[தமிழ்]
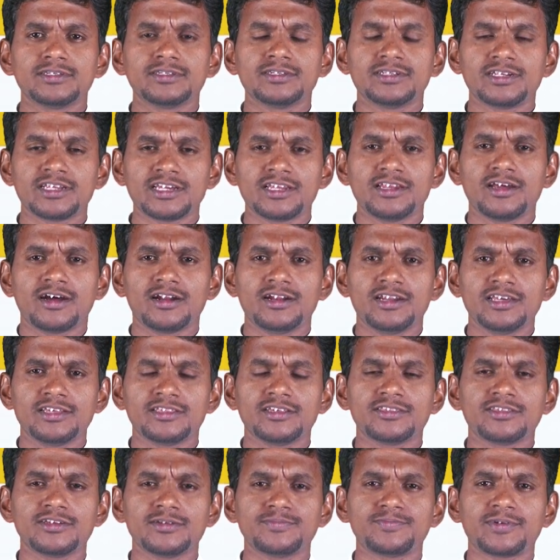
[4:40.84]
இன்றைய நாளில்
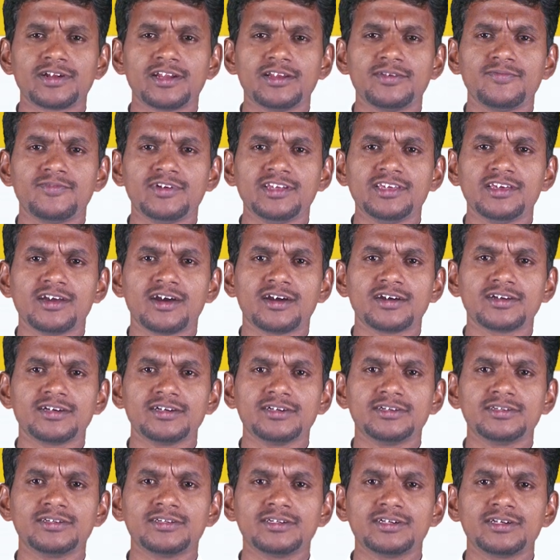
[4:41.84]
இந்த திருப்பாளின் வழியாக
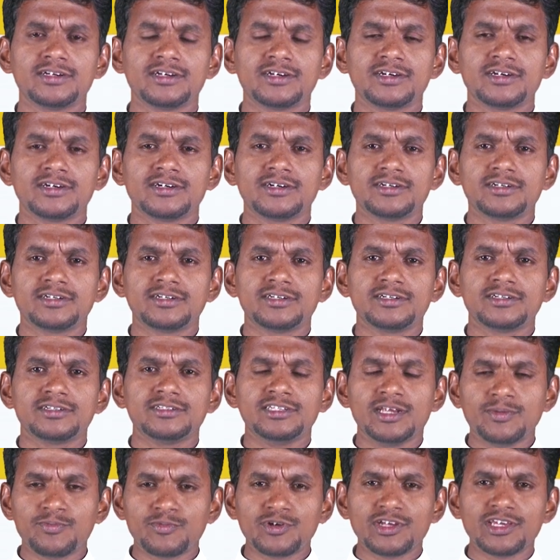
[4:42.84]

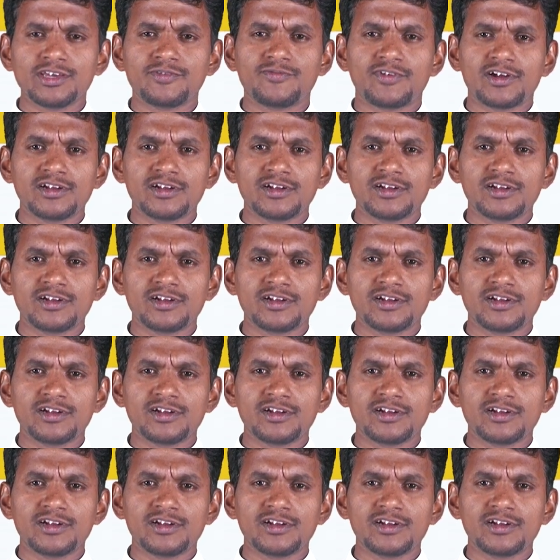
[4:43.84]
நம்முடைய